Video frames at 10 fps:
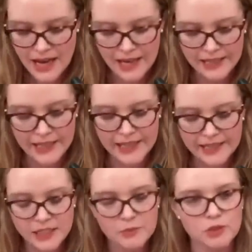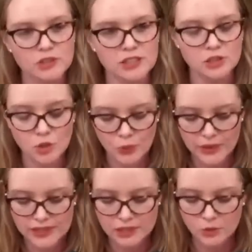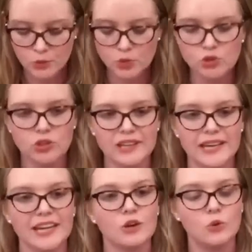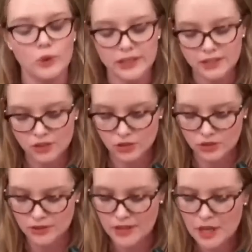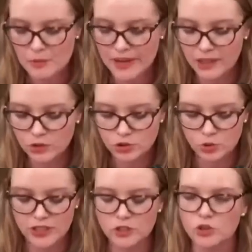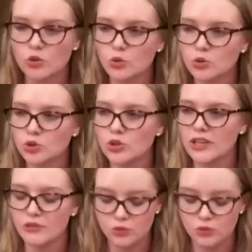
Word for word: a que este proceso pueda ser un punto de encuentro para construir en conjunto el